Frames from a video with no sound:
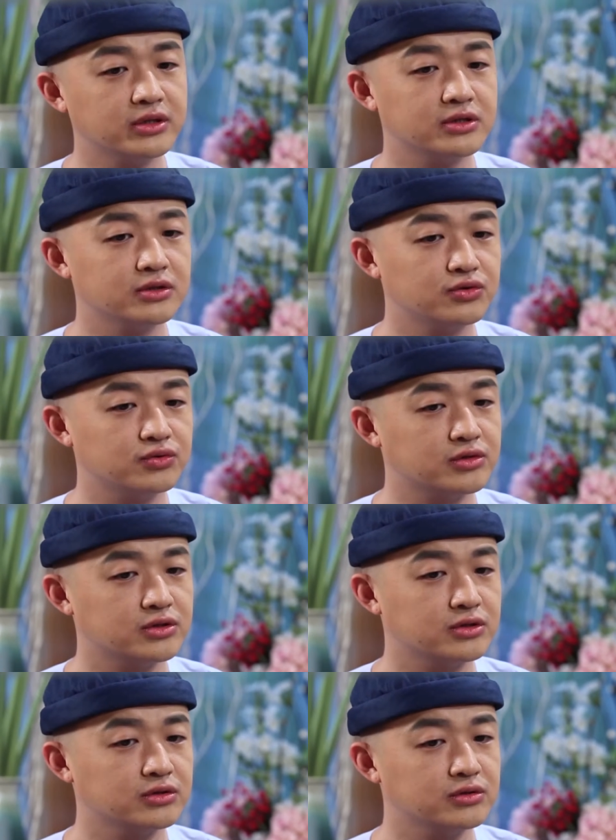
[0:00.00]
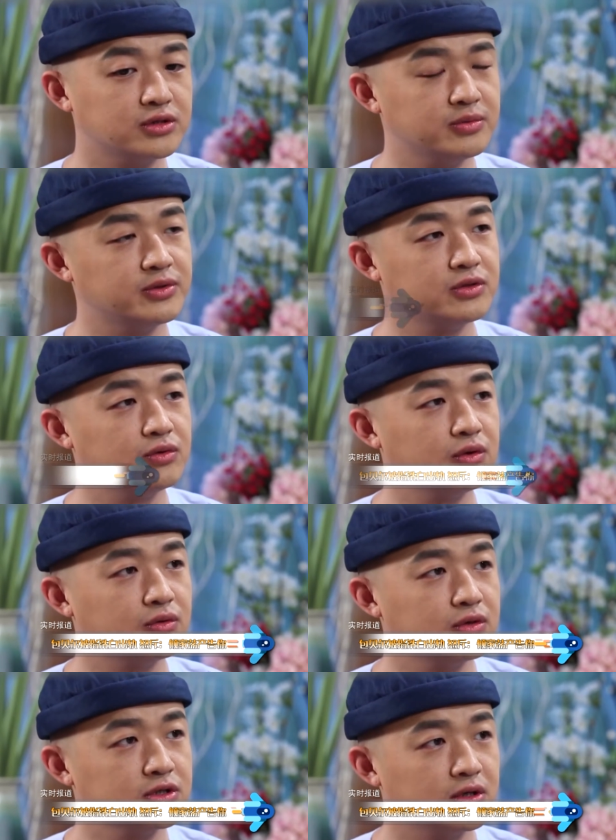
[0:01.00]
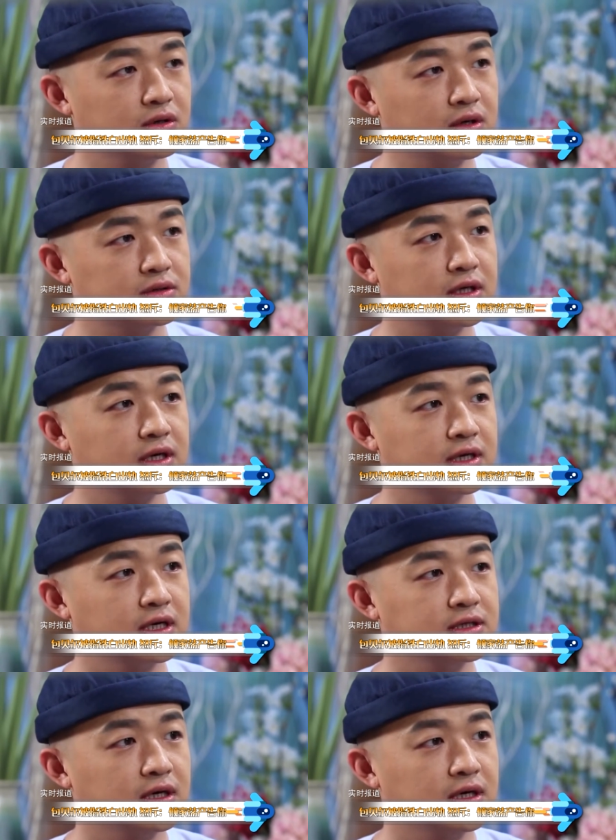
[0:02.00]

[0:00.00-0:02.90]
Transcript: 27日，有网友在微博晒出一张截图，并配文